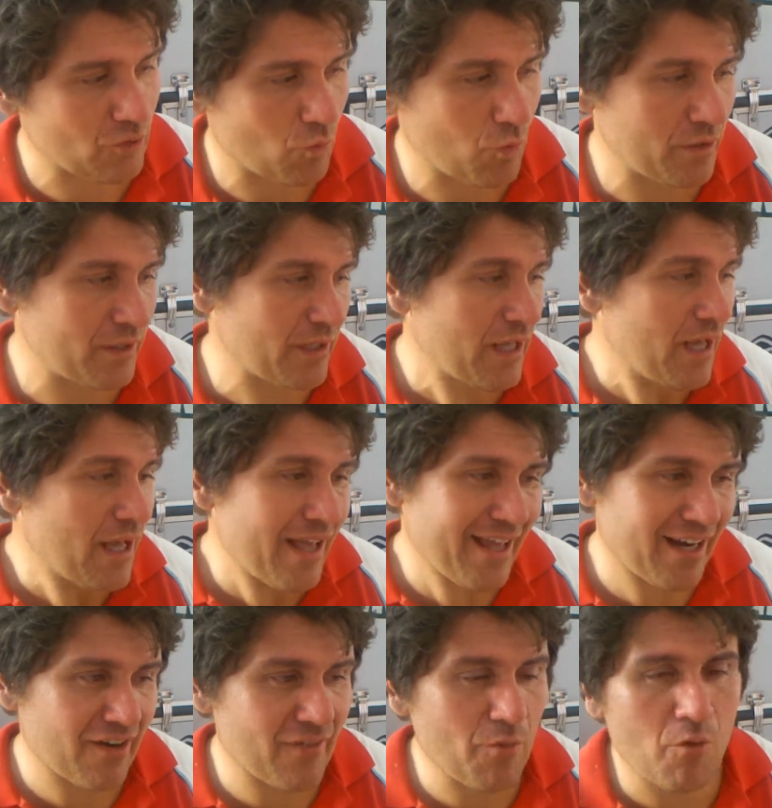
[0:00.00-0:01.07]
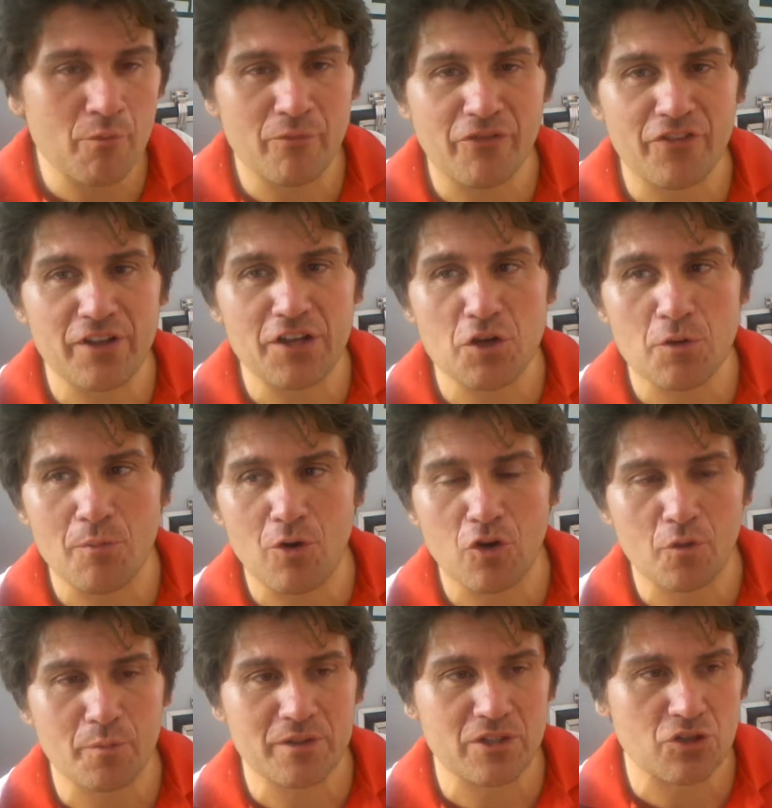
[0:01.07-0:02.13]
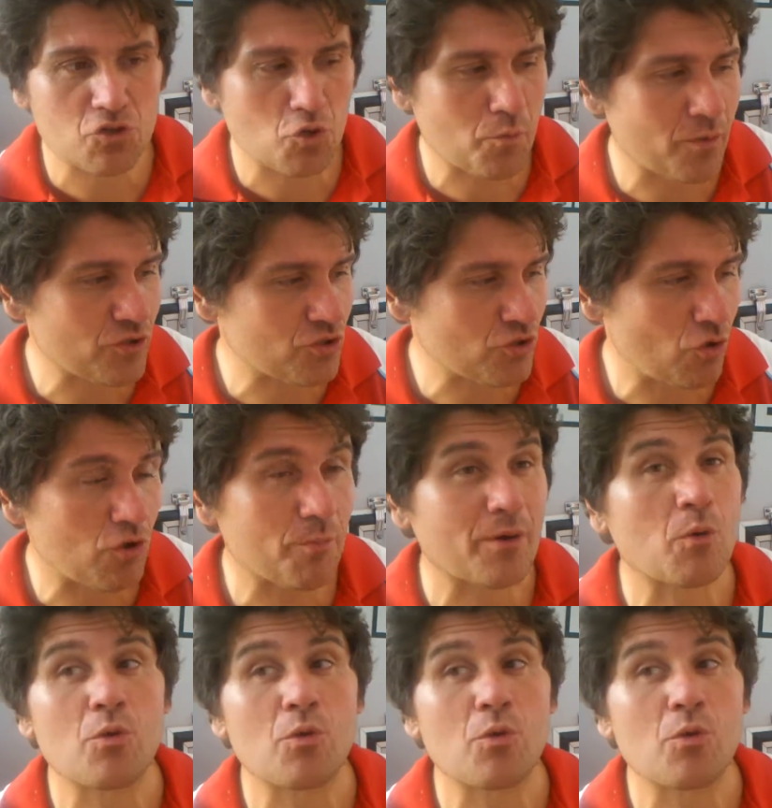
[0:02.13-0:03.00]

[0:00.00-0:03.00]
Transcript: quindi eravamo un filino morbidi di sospensioni per